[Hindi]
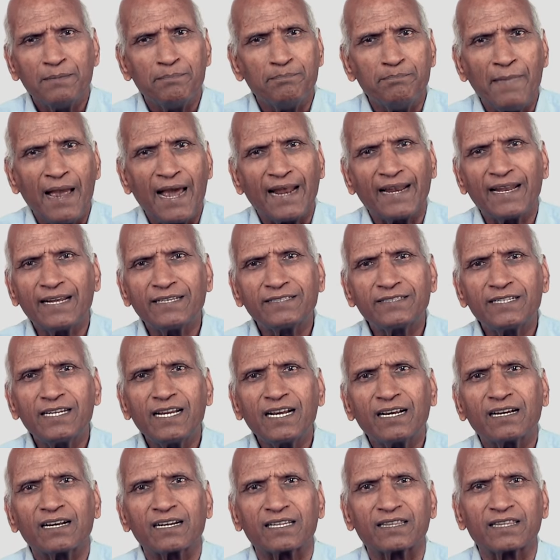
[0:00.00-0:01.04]
मैनेज नहीं
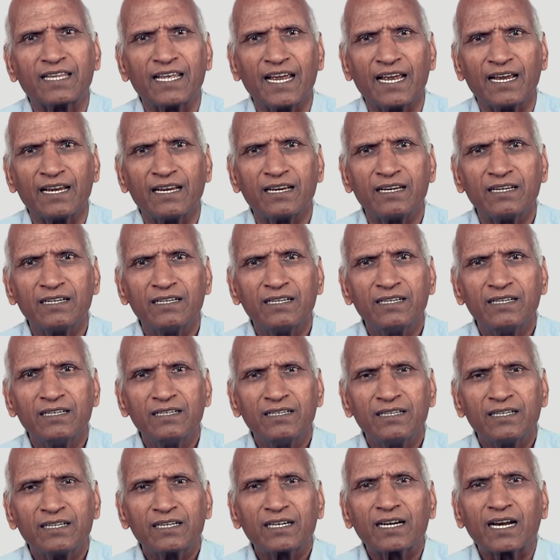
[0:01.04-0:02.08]
करते हैं
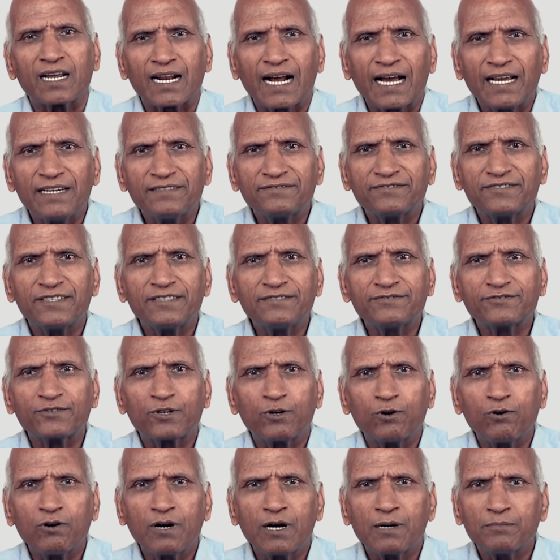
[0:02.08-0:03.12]
क्राइसिस
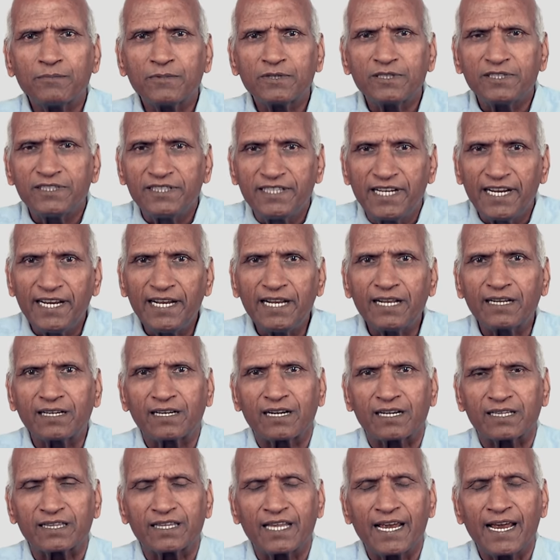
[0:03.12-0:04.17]
को हम डील
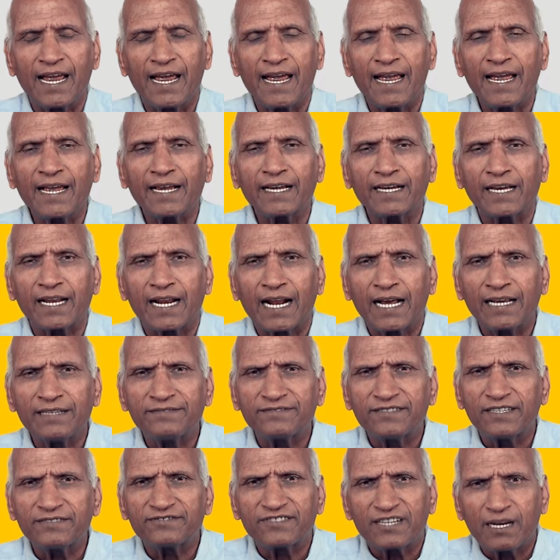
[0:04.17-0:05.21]
करते हैं
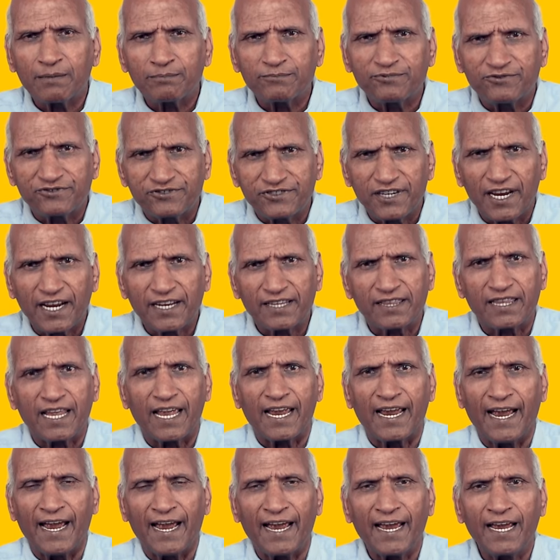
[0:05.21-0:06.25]
क्राइसिस से हम सीखते
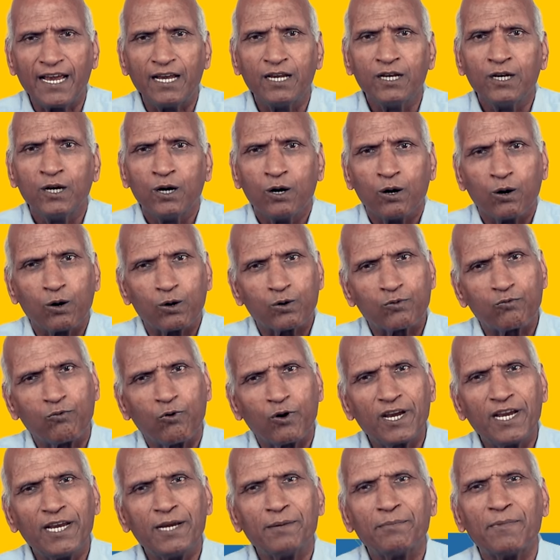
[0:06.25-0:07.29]
हैं और
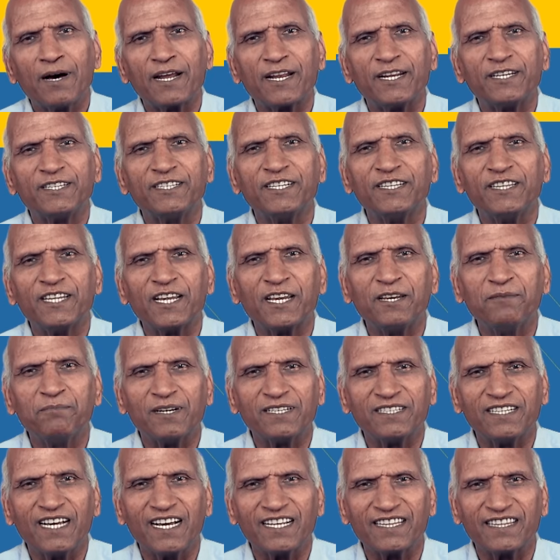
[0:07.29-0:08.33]
वही हमारी ज़िंदगी
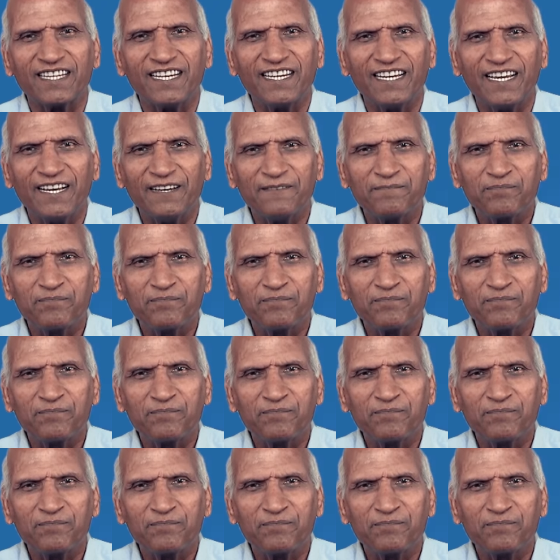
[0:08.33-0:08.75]
बन जाती है